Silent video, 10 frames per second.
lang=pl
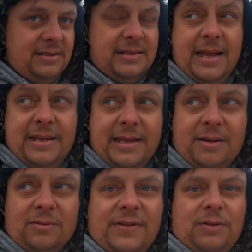
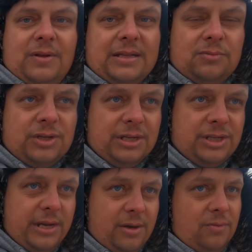sceny od wielu lat tu się
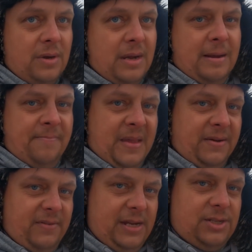dzieją.
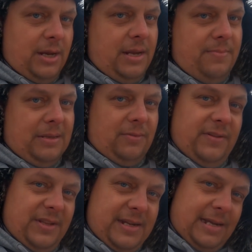Jak wejdzie ryba, to
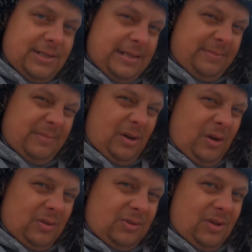wędkarze tam
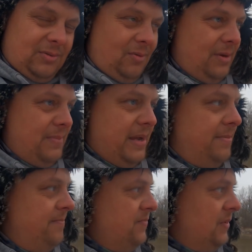ostro tą rybę
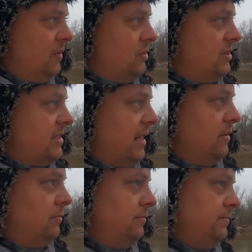dociskają.
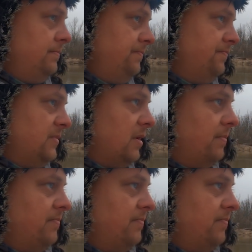No.